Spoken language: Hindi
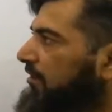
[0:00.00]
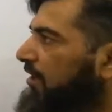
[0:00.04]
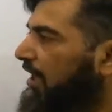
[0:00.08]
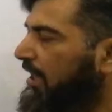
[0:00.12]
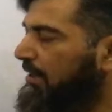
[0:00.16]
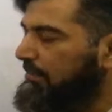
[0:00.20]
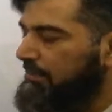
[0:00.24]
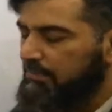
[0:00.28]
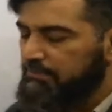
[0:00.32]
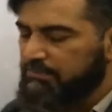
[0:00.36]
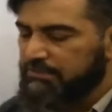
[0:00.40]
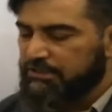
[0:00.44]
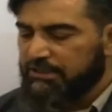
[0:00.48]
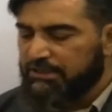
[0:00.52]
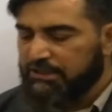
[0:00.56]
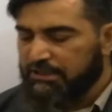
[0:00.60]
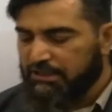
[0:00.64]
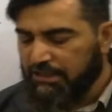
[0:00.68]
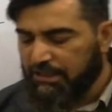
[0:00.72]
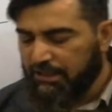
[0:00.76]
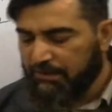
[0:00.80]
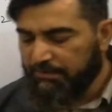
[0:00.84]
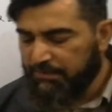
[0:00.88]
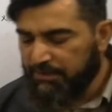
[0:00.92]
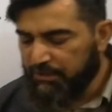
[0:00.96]
अब हम चलते
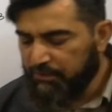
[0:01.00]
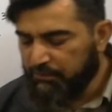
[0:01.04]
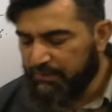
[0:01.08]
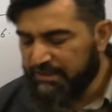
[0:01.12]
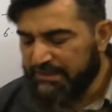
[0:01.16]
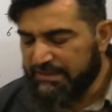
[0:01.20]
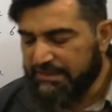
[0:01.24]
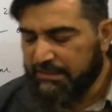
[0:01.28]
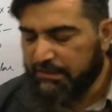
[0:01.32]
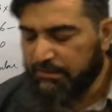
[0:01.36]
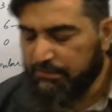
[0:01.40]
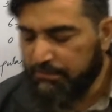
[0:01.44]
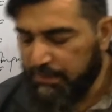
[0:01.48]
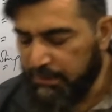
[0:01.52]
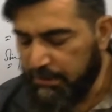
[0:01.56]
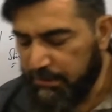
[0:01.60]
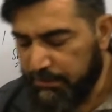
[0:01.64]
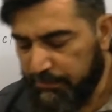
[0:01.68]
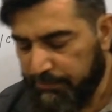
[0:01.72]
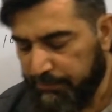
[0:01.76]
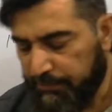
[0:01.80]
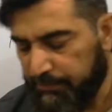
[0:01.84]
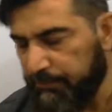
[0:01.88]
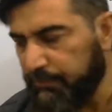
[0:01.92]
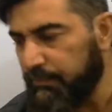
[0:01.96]
हैं अपने क्वेश्चन नंबर
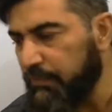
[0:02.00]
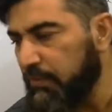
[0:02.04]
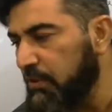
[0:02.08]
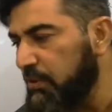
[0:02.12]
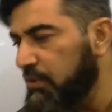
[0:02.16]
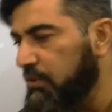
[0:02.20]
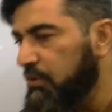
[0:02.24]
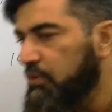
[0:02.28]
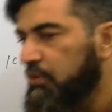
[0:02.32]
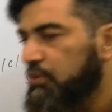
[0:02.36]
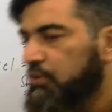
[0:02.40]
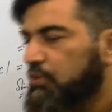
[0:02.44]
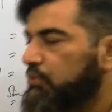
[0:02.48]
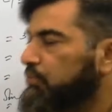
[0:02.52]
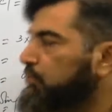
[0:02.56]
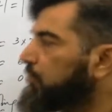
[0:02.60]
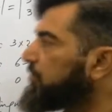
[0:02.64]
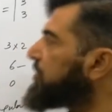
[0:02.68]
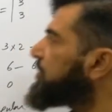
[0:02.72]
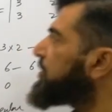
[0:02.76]
टू की